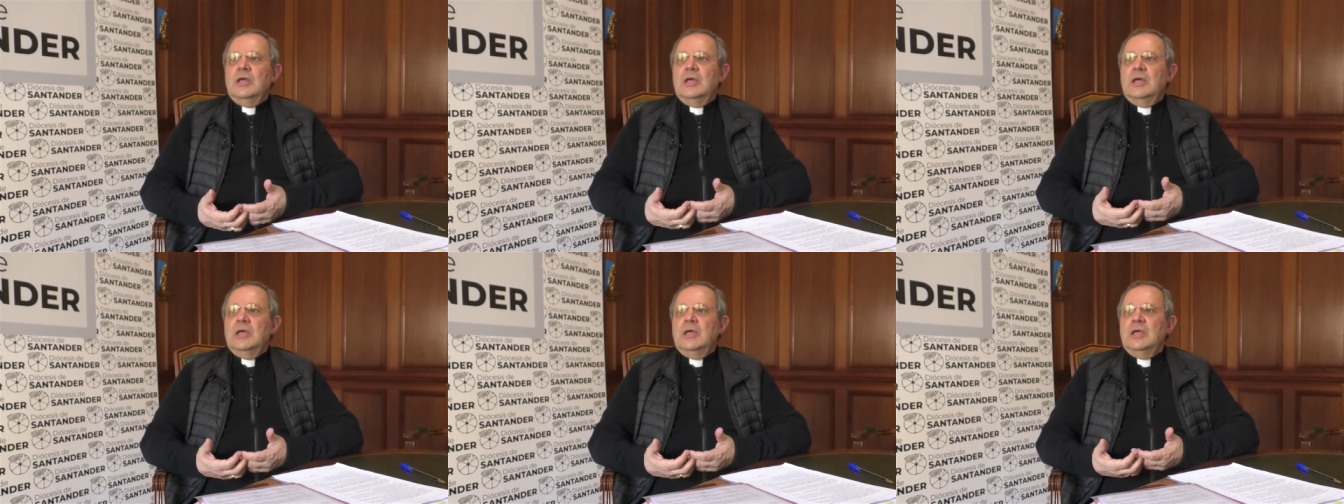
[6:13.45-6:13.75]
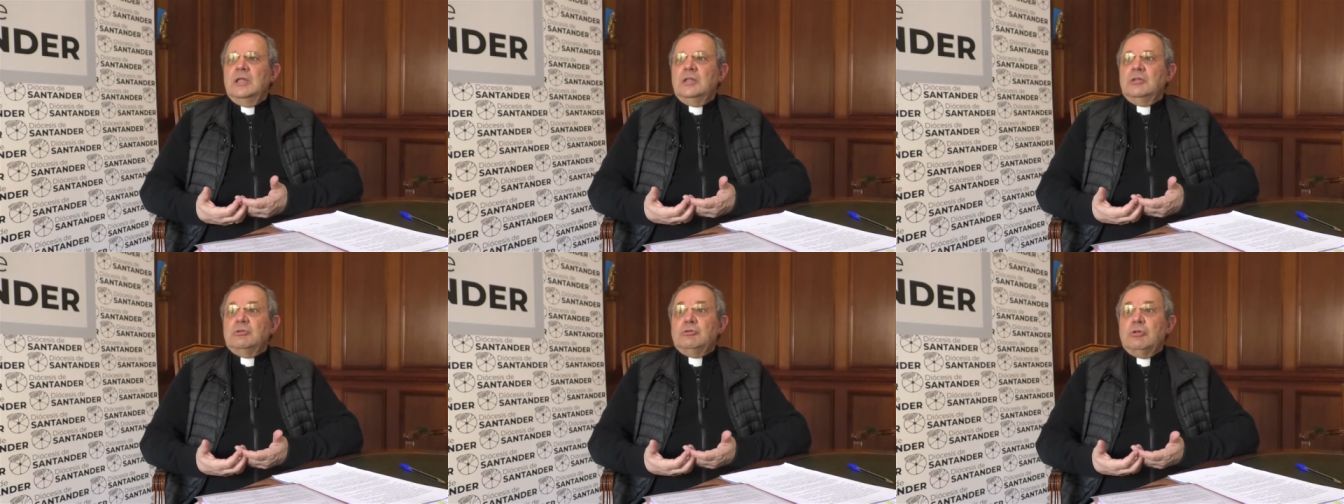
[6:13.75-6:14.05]

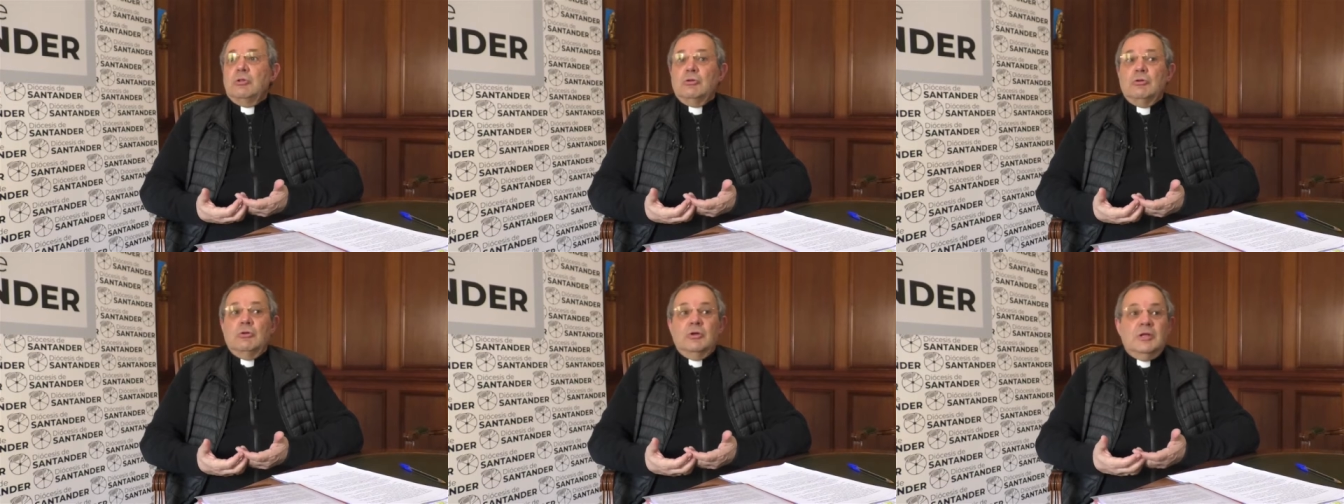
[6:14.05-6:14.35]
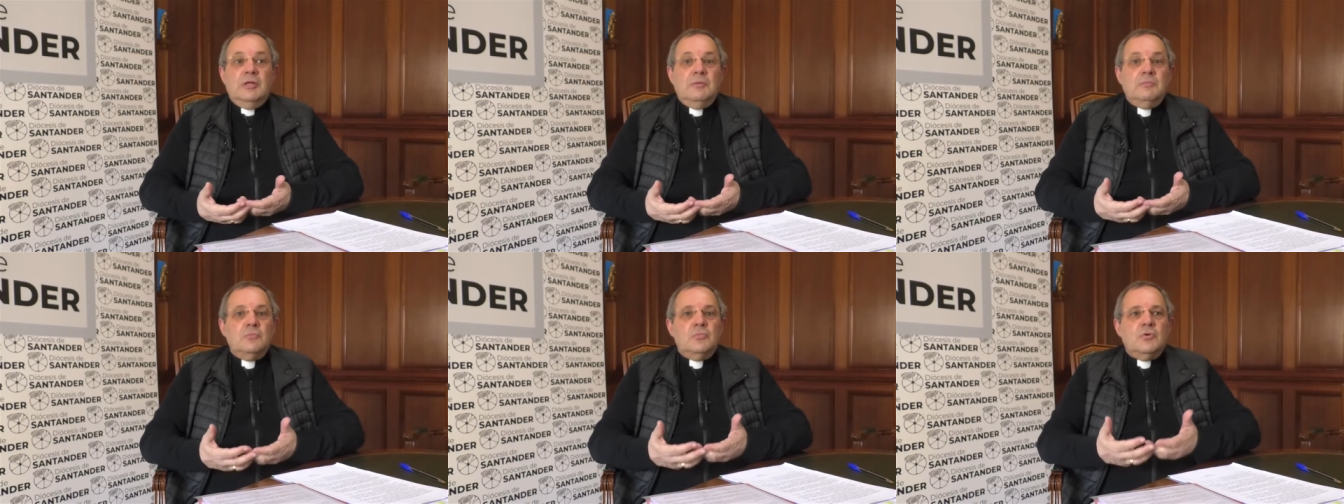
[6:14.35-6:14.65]
en todo lo
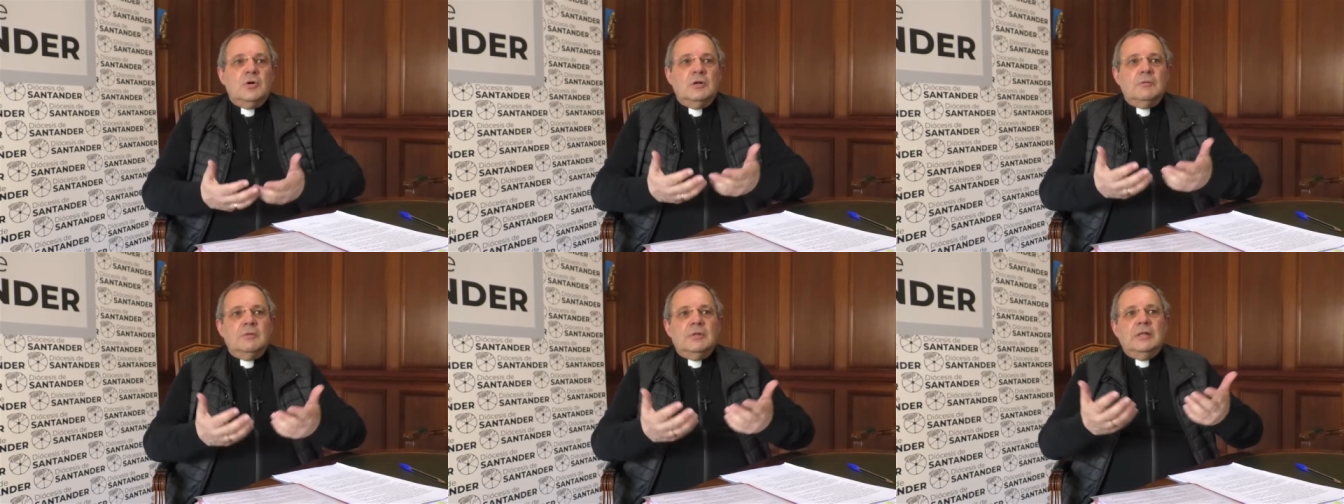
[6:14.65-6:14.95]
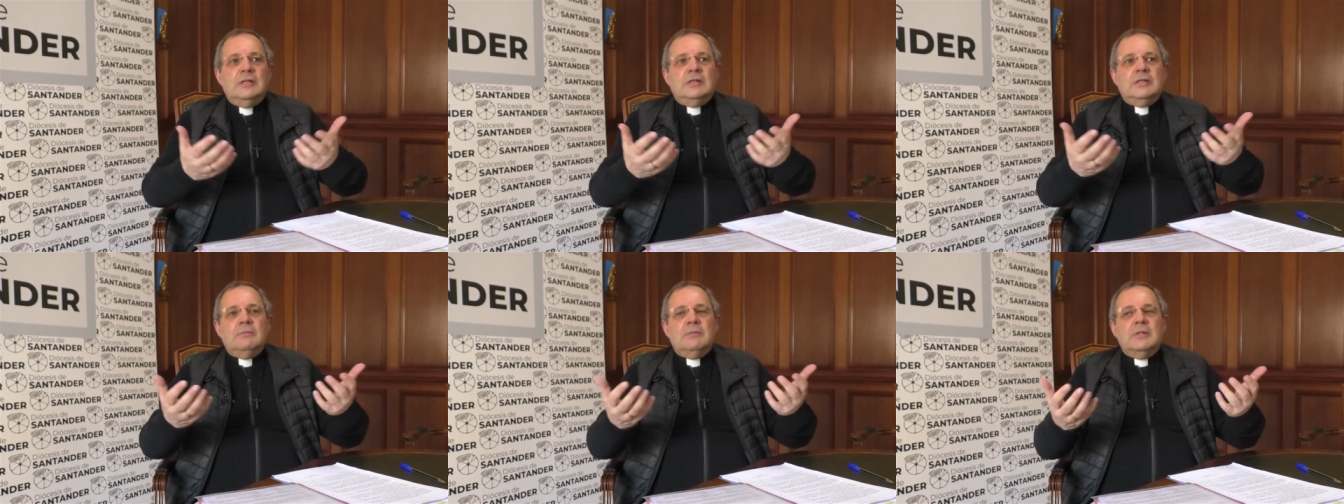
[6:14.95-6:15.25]
que envuelve
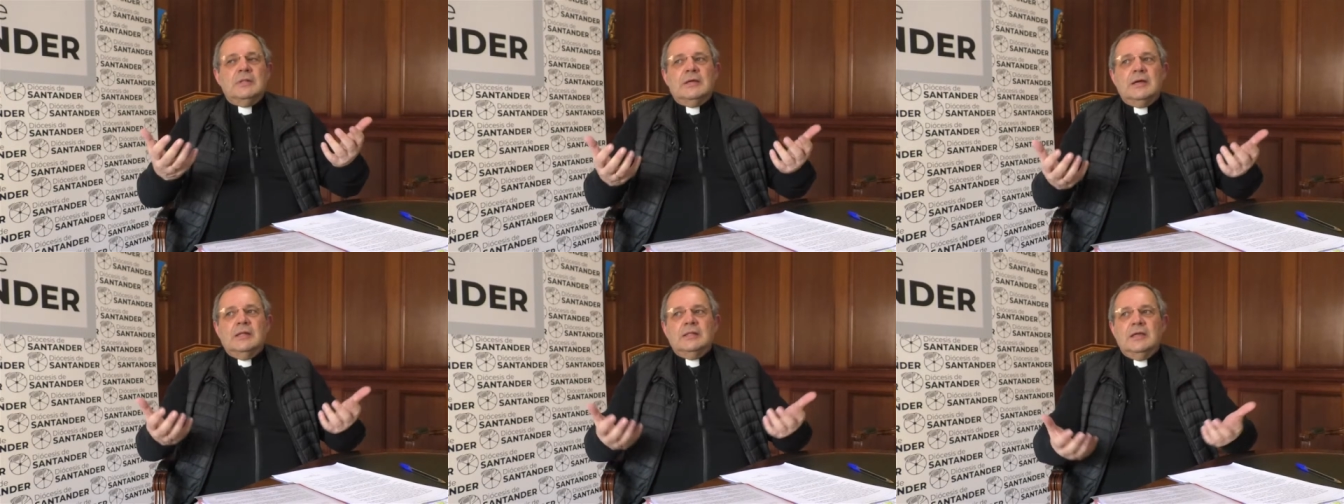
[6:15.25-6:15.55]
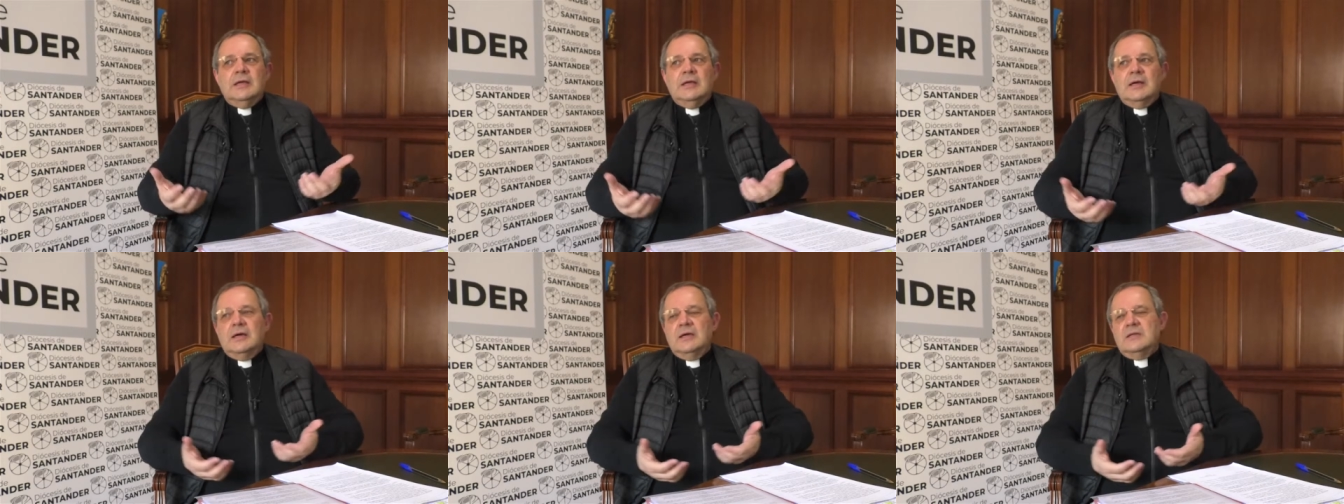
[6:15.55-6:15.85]
el tema de
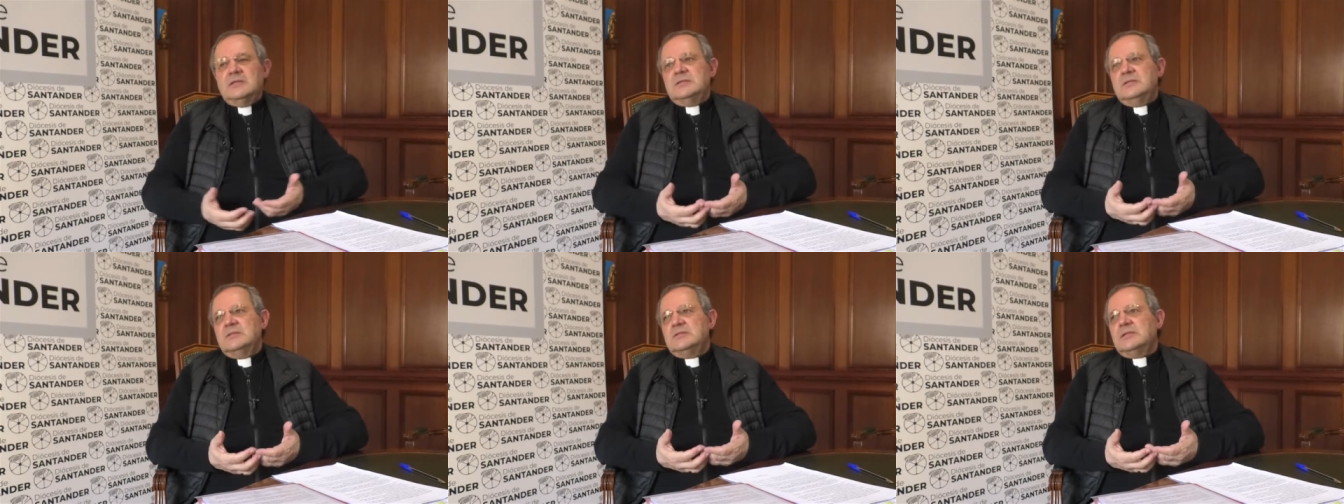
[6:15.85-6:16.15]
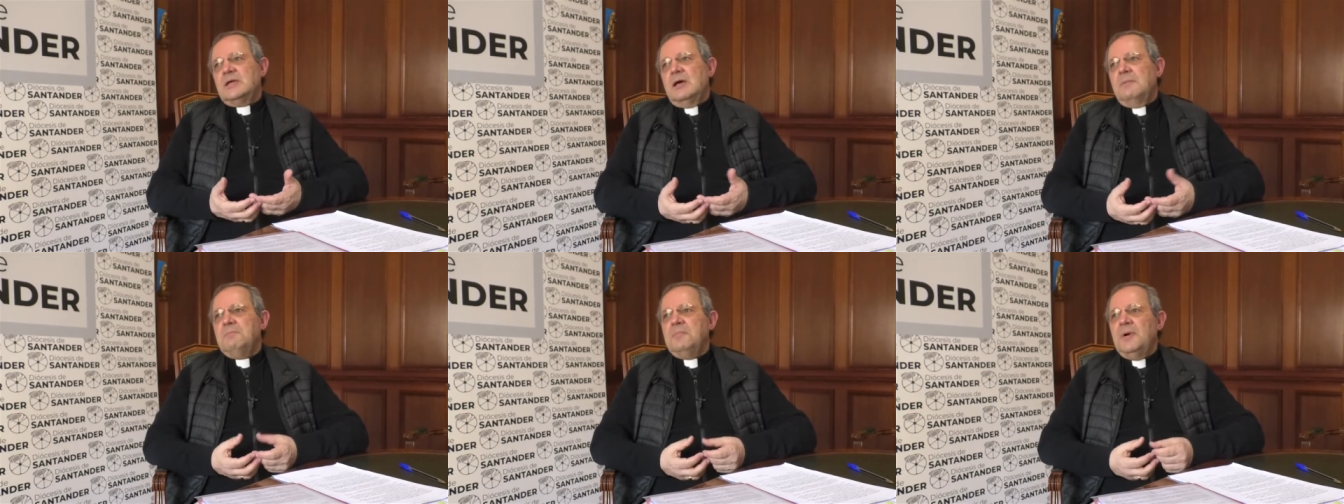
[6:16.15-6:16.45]
catequesis,
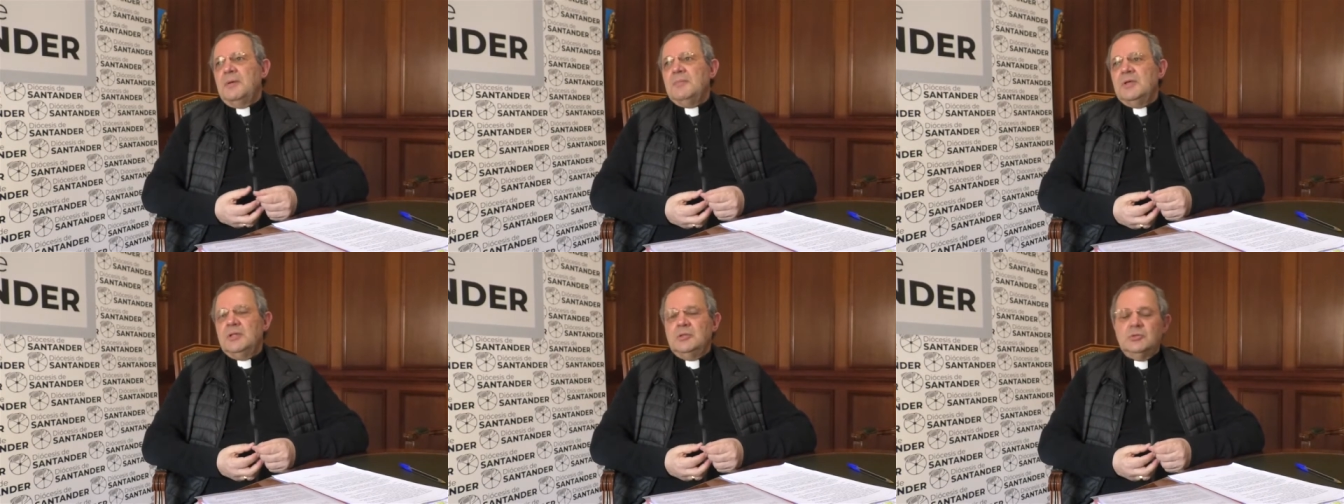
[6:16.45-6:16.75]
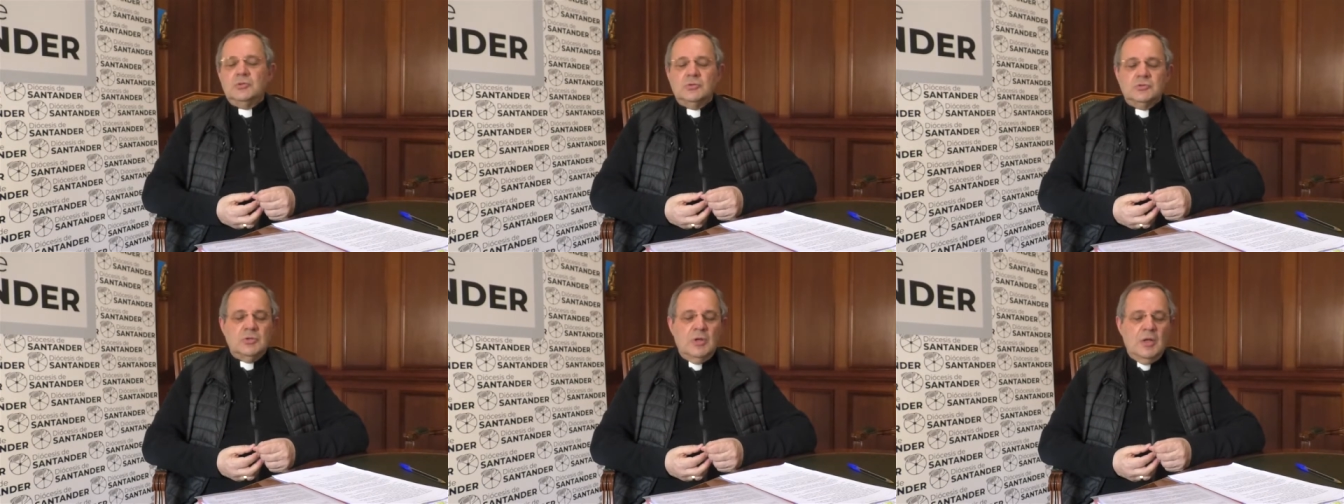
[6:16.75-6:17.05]

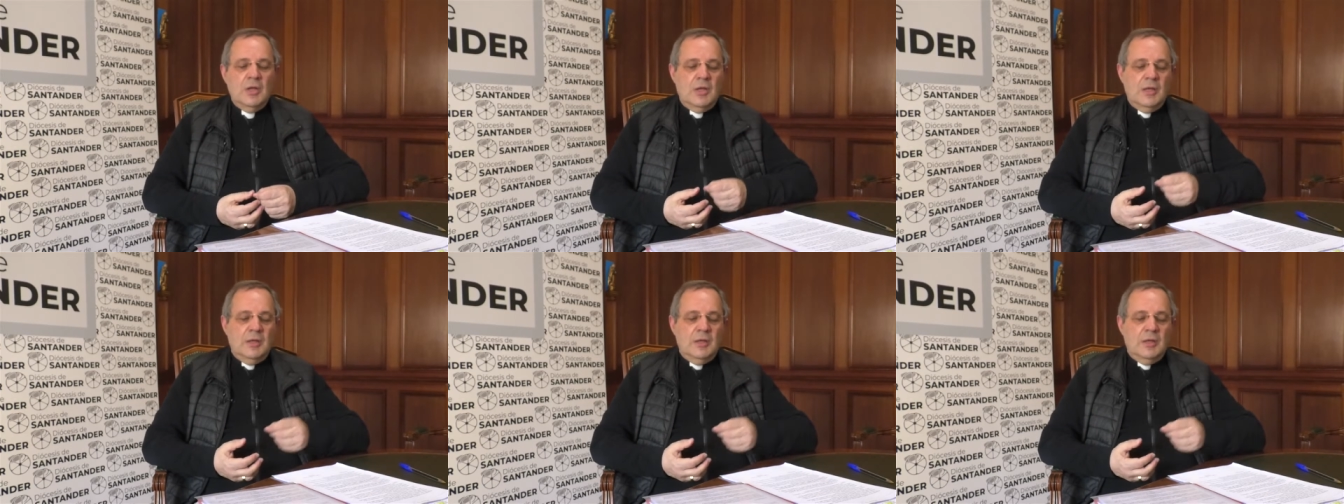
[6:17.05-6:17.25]
campamentos.